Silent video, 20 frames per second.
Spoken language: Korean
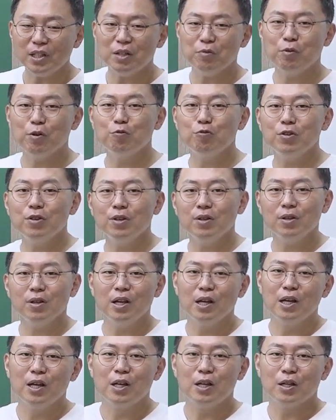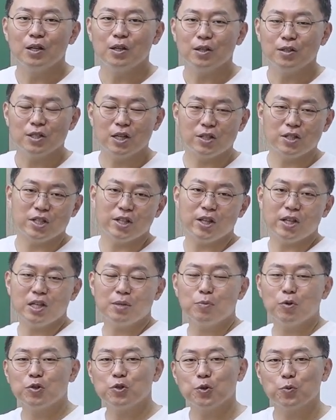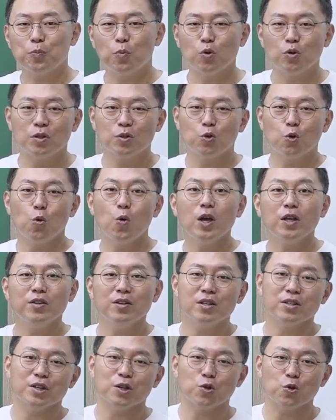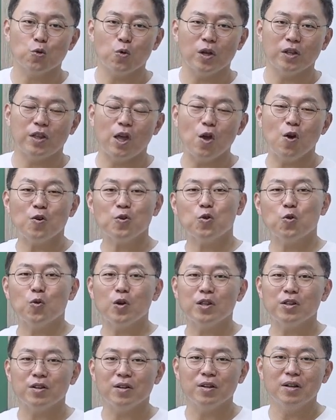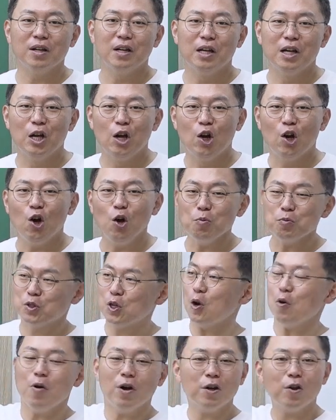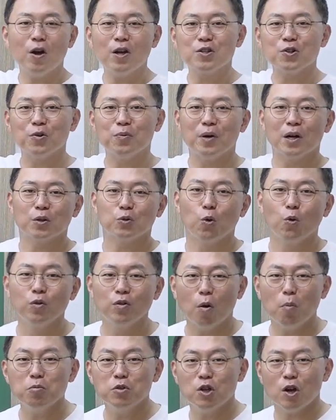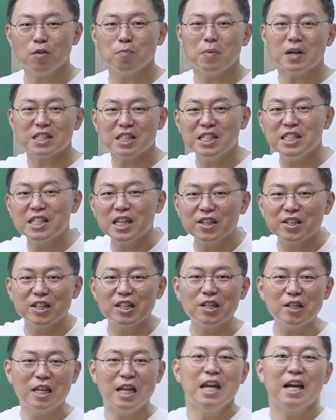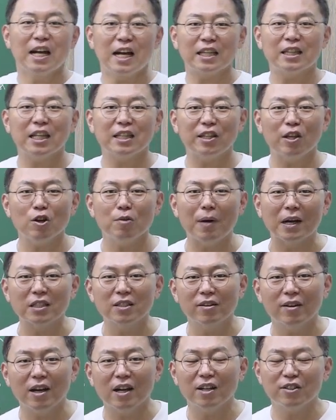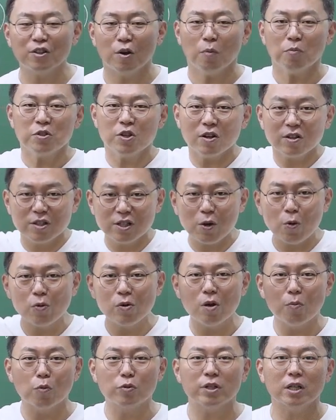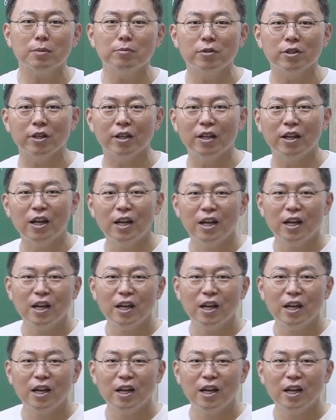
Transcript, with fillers: 왜 우리 지나다니면서 보는 교회들 있잖 교회, 대형 교회들. 엄청 화려하죠. 막 돈 엄청 막 신자들이 갖다 때려 박는 거야. 그래서 엄청 크게 올려, 목사님들이.